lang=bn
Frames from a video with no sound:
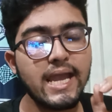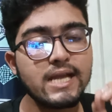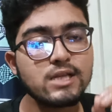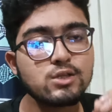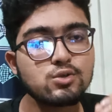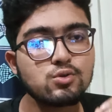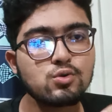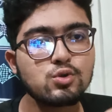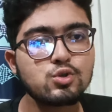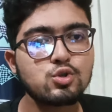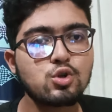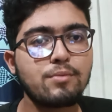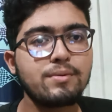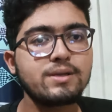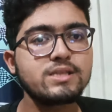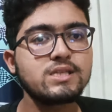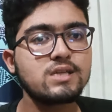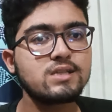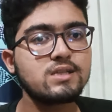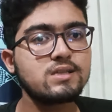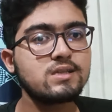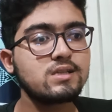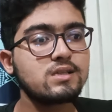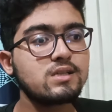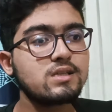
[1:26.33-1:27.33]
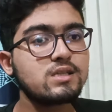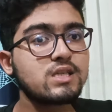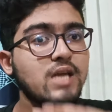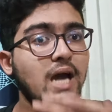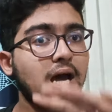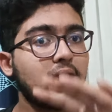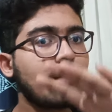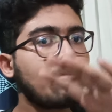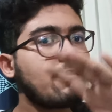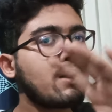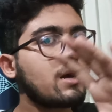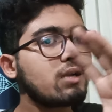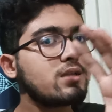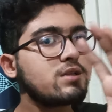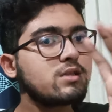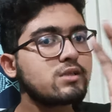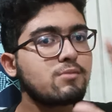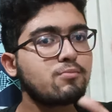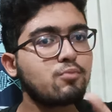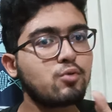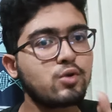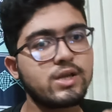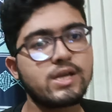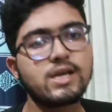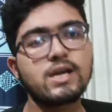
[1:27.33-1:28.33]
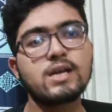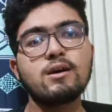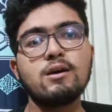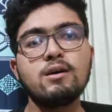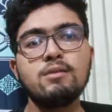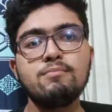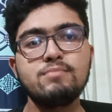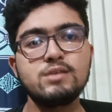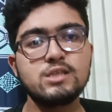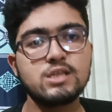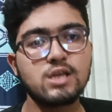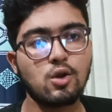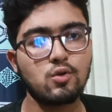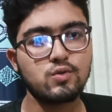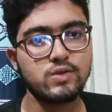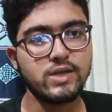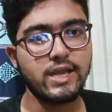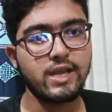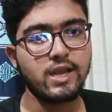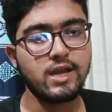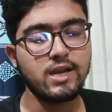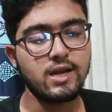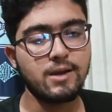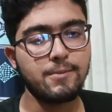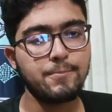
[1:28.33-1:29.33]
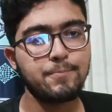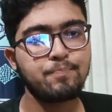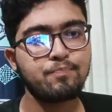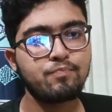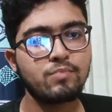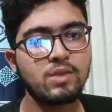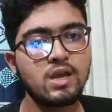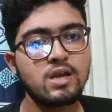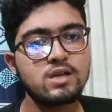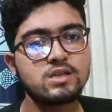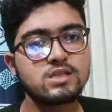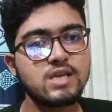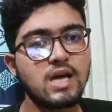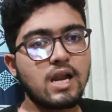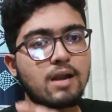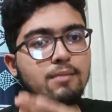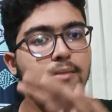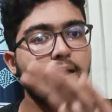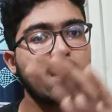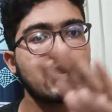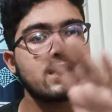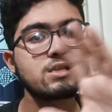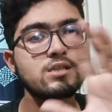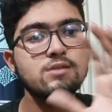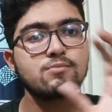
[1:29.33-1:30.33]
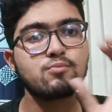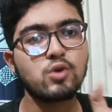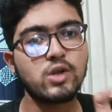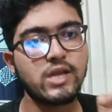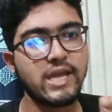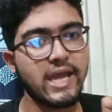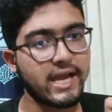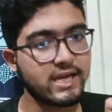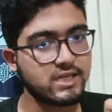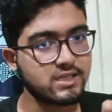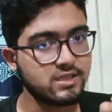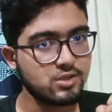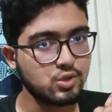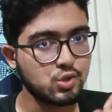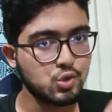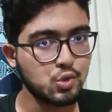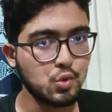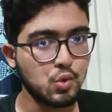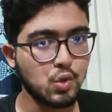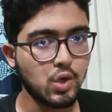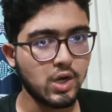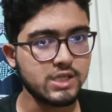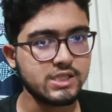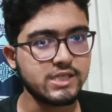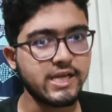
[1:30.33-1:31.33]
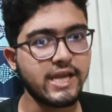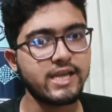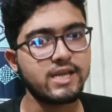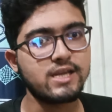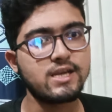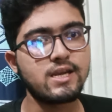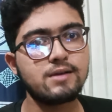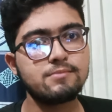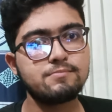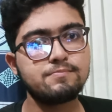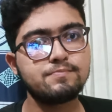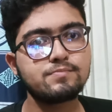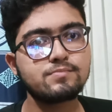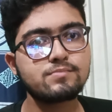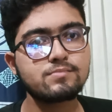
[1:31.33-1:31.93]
এই জন্য সবাই চাইতেছে যে সারা বাংলাদেশের পরীক্ষাটা পিছানো যায় কিনা সারা বাংলাদেশের পরীক্ষা একসাথে শুরু করা যায় কিনা